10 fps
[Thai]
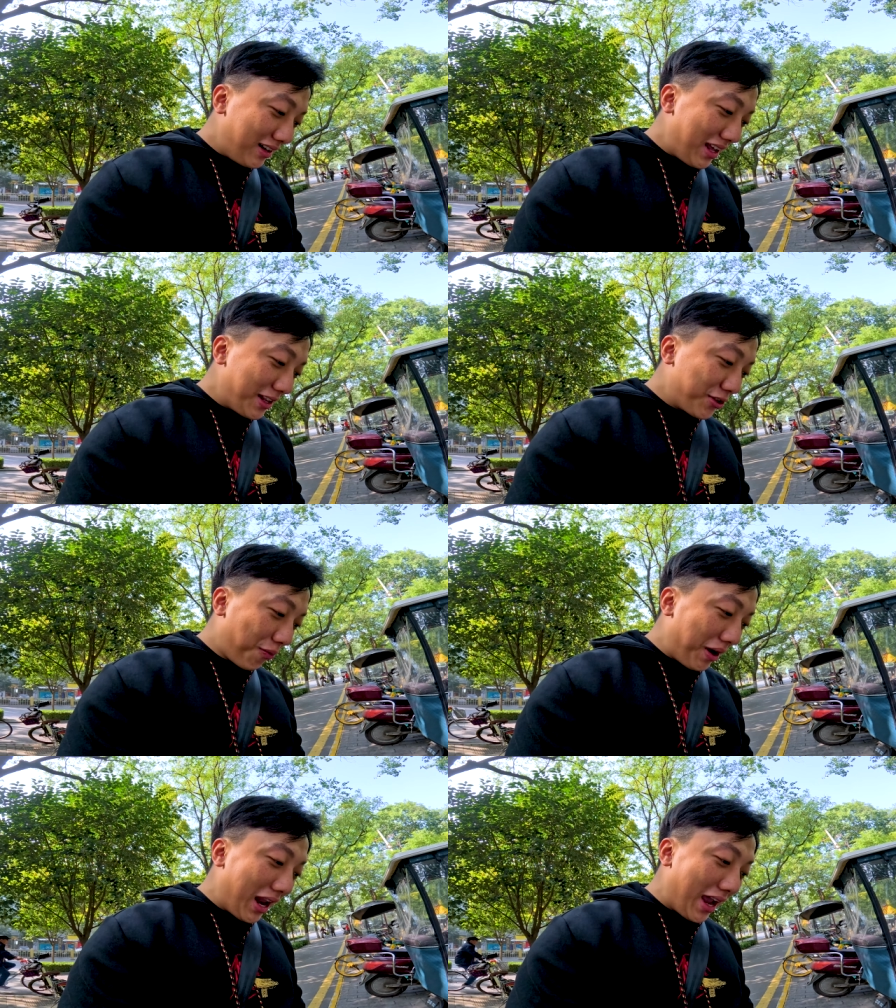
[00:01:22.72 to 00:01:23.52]
เรียนจ
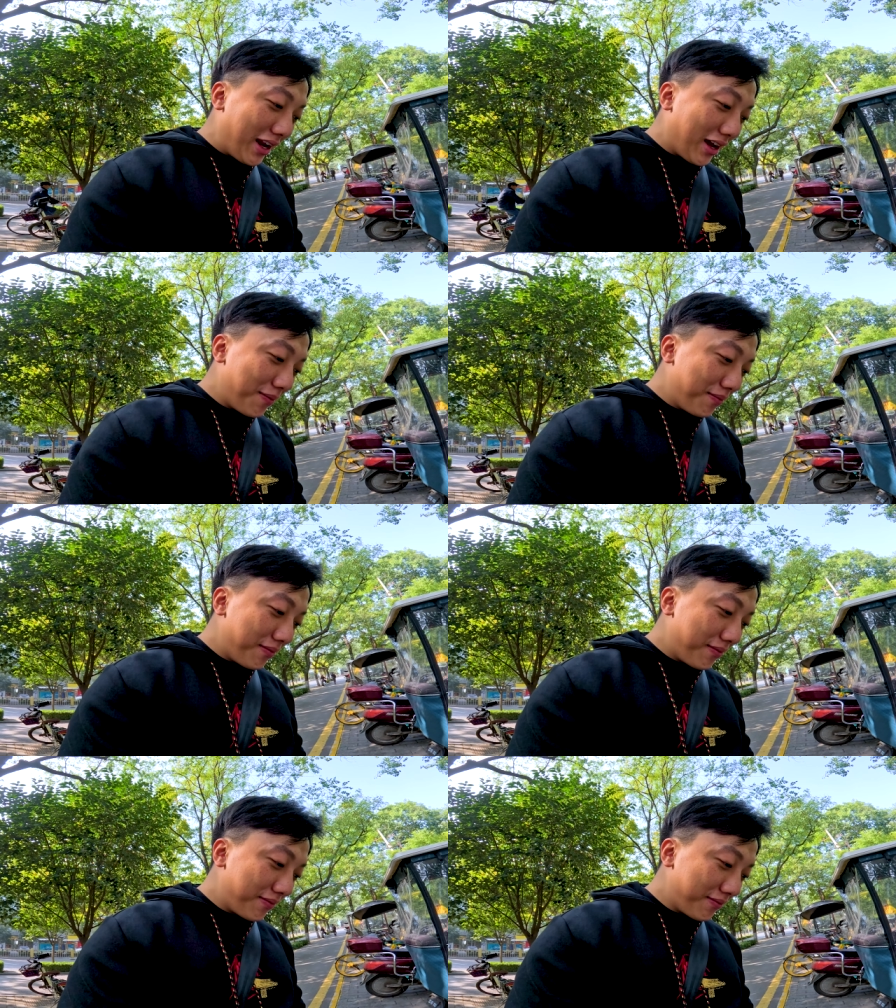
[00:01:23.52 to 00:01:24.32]
บอะไรนะครับ
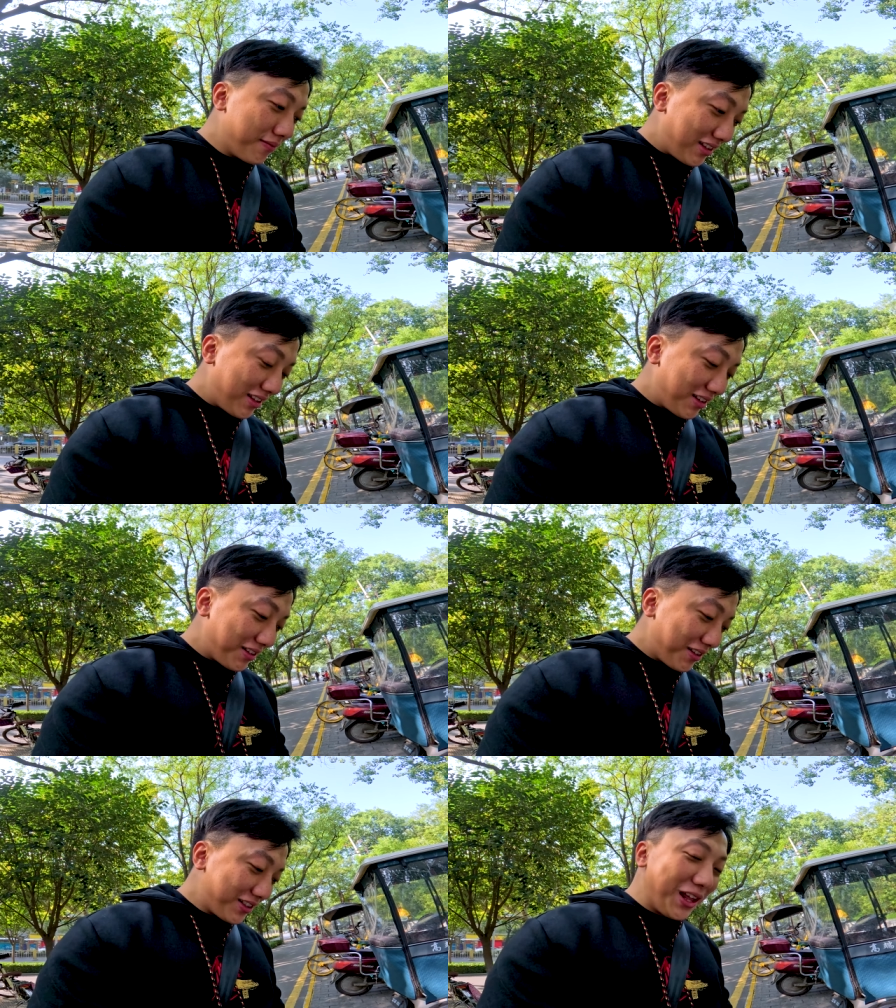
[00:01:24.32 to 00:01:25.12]

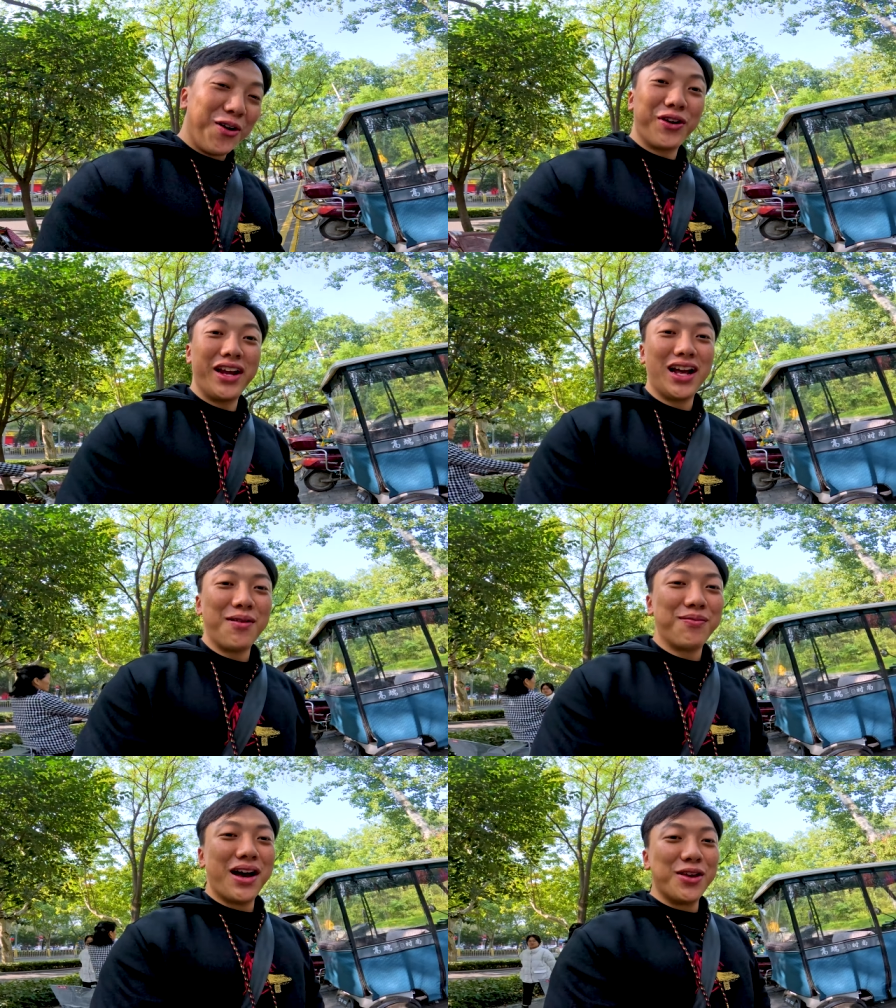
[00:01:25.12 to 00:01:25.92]
ก็ตลกดีนะ
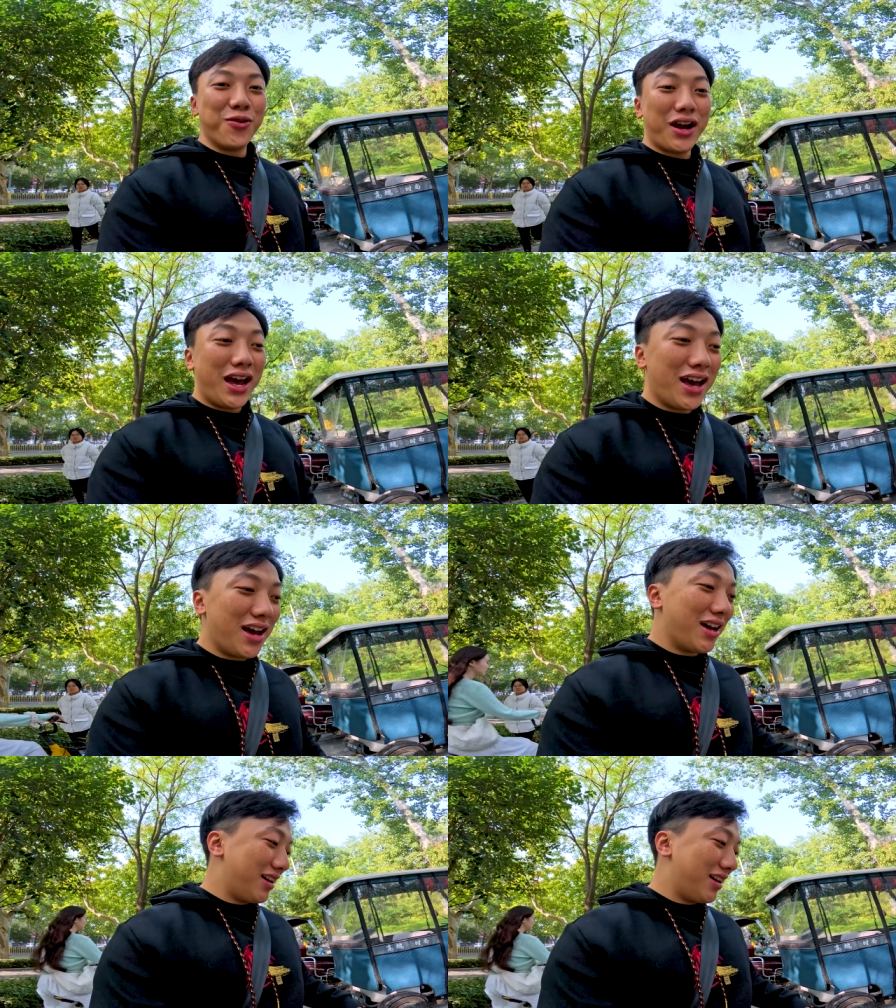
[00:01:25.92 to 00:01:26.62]
ครับอายุแค่